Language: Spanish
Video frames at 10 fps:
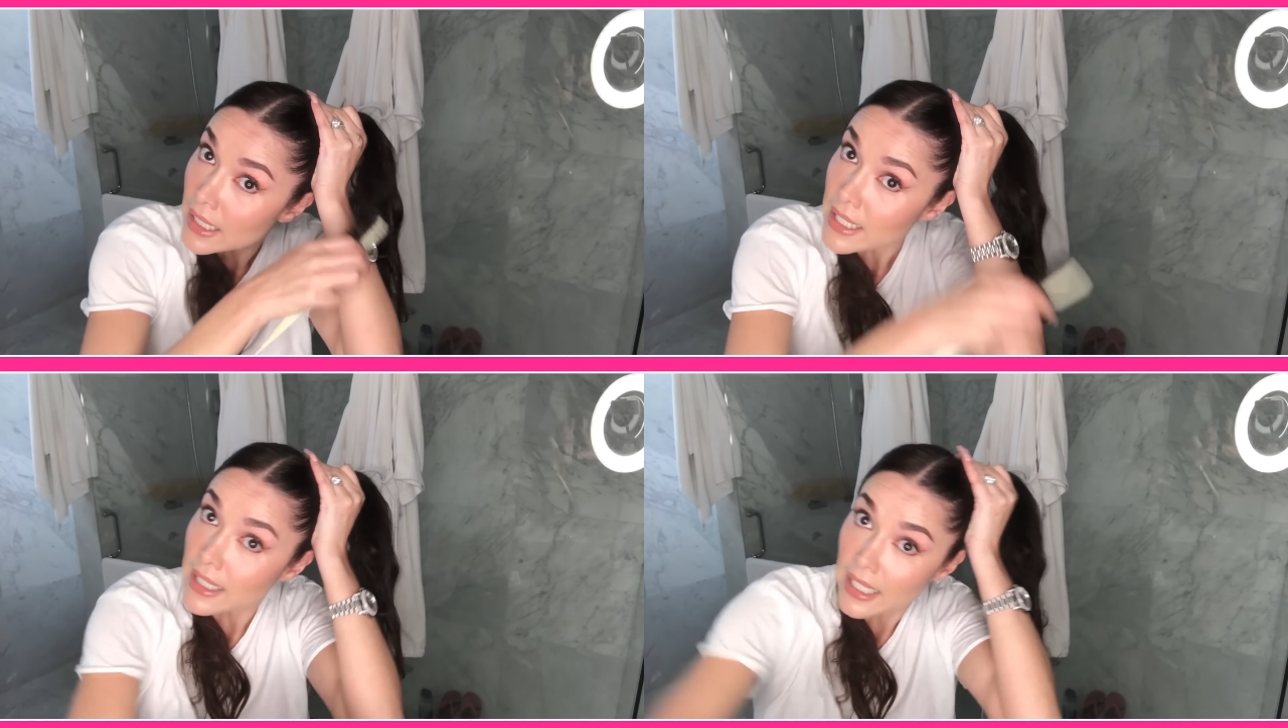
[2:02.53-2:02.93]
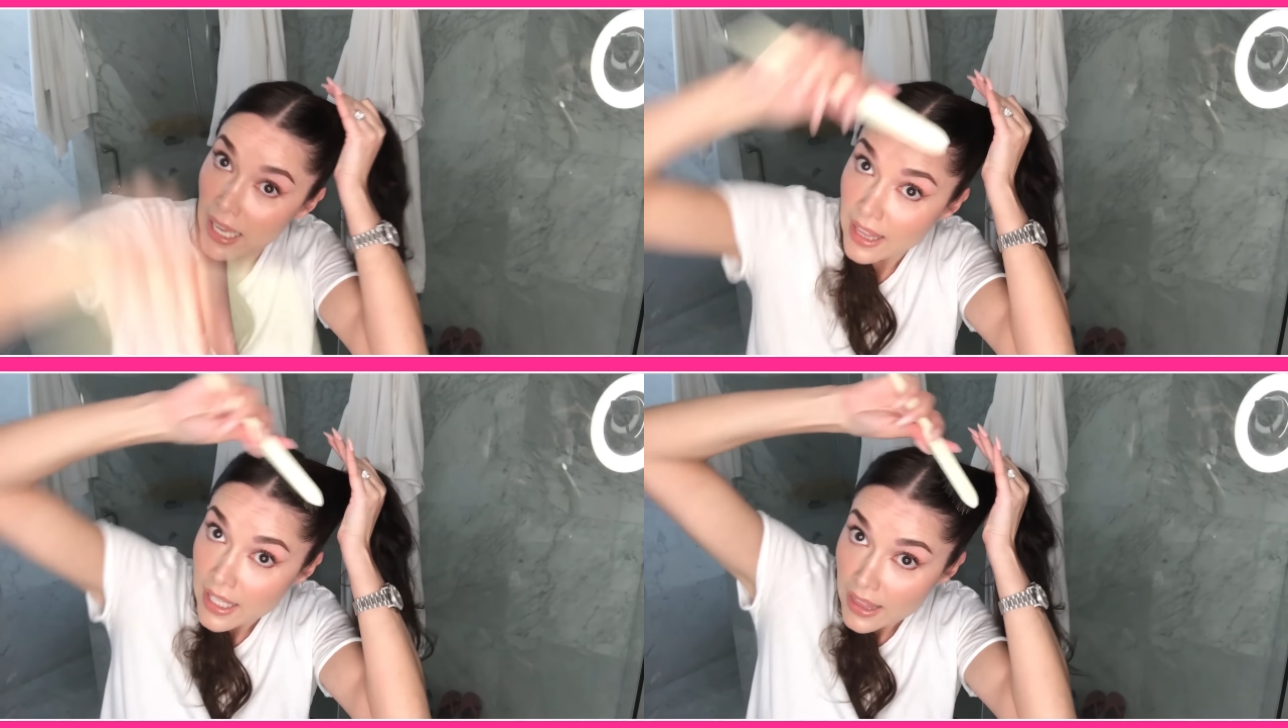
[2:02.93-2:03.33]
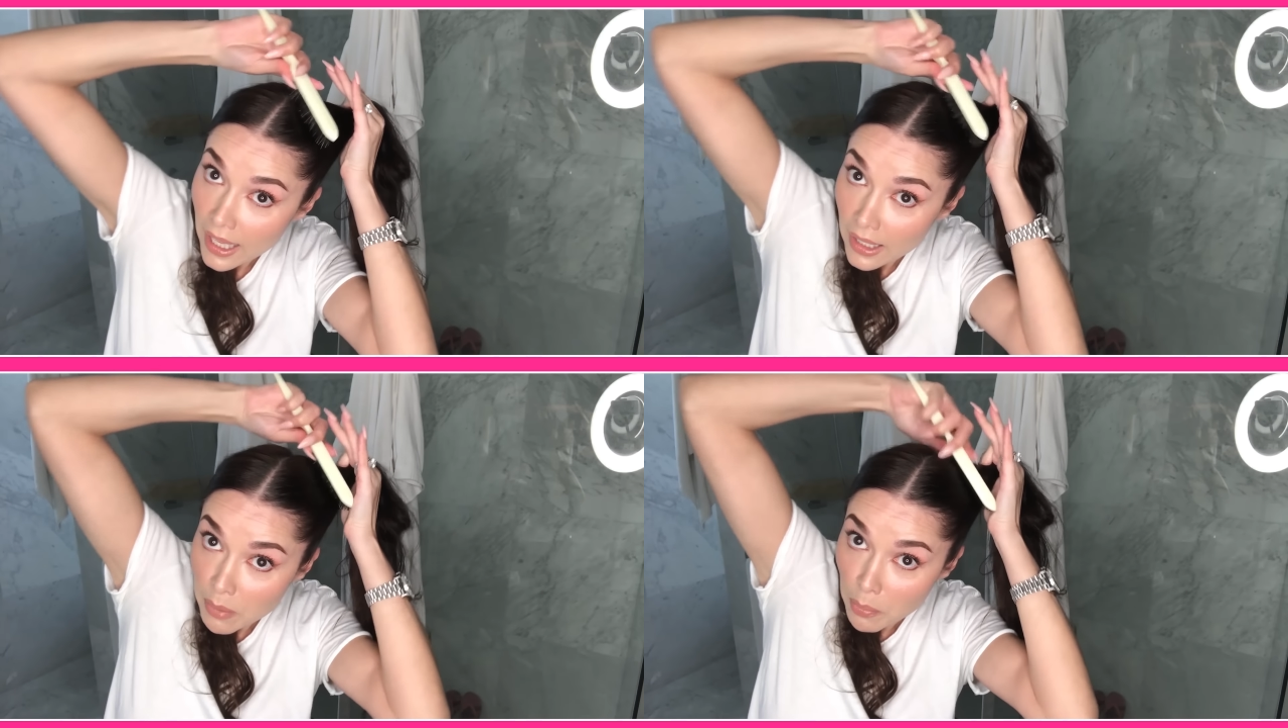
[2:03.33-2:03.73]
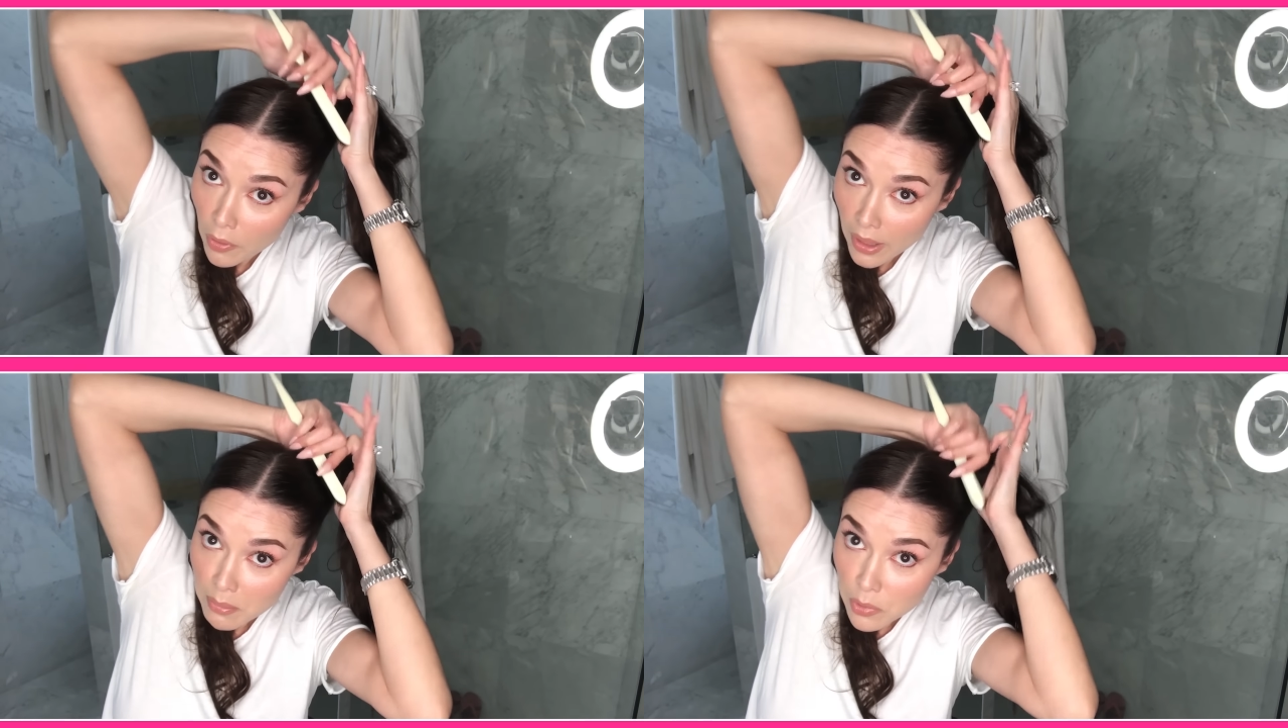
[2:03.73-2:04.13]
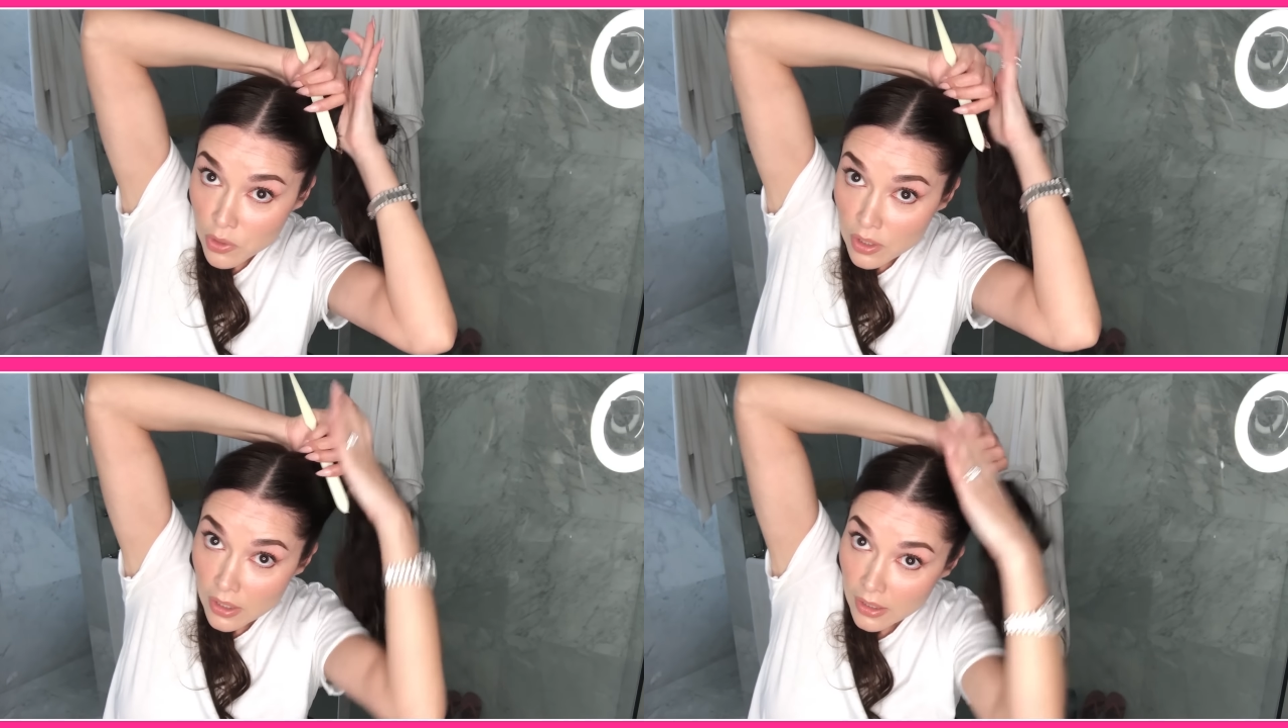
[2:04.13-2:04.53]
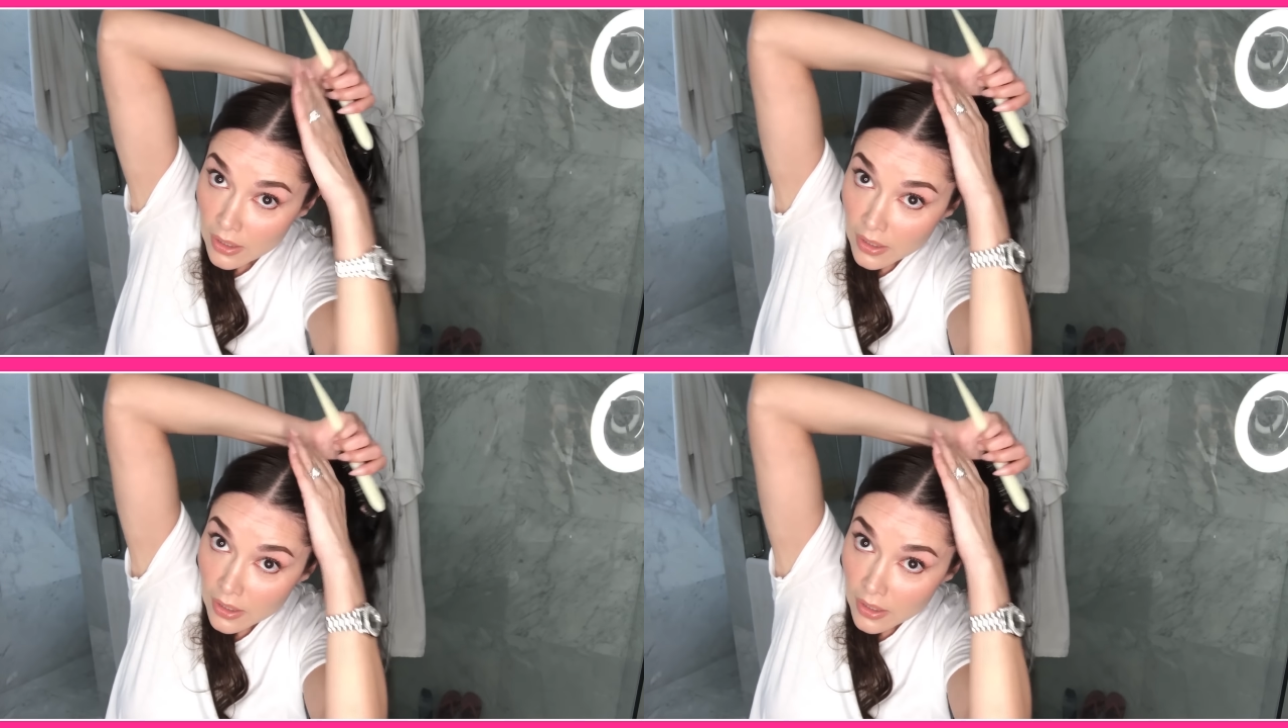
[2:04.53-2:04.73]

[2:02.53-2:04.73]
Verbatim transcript: restiradita que podamos.